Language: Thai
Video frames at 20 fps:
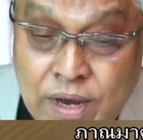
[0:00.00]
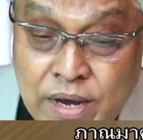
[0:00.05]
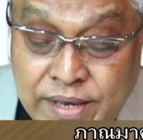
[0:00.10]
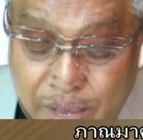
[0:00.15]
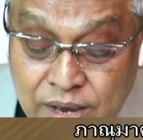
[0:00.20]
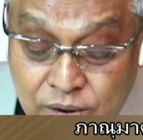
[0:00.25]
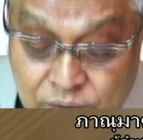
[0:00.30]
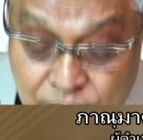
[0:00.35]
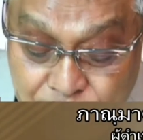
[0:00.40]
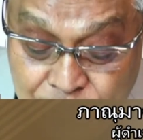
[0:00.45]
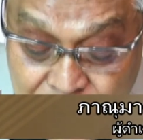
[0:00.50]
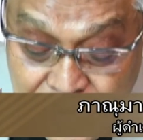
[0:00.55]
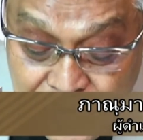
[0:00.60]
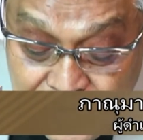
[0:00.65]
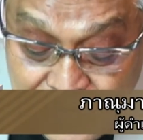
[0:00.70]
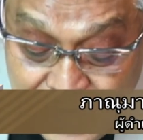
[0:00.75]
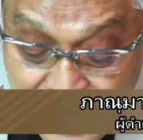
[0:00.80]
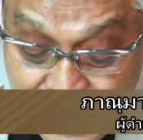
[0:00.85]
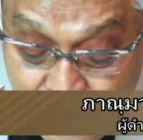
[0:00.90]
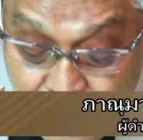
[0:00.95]
เกี่ยวกับเรื่อง
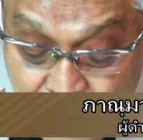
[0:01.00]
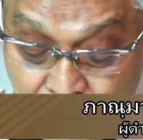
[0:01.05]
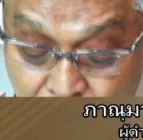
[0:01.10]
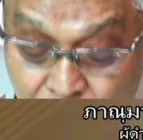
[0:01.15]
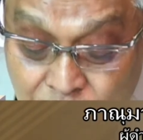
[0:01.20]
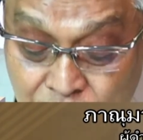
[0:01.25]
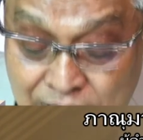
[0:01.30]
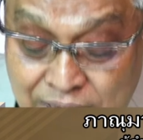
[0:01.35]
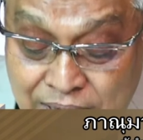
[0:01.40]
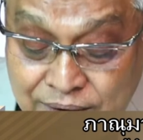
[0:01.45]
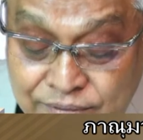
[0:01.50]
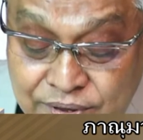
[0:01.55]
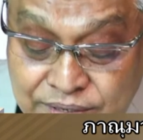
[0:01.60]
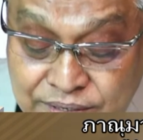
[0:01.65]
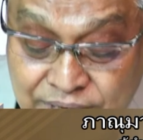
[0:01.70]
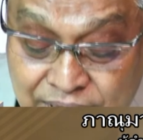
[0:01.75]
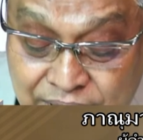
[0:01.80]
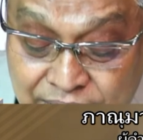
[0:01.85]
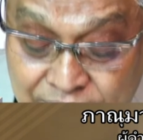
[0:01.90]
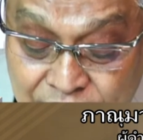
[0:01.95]
ราวของงานวิ
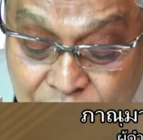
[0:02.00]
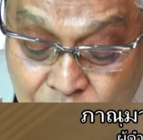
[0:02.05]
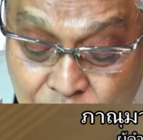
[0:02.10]
จัย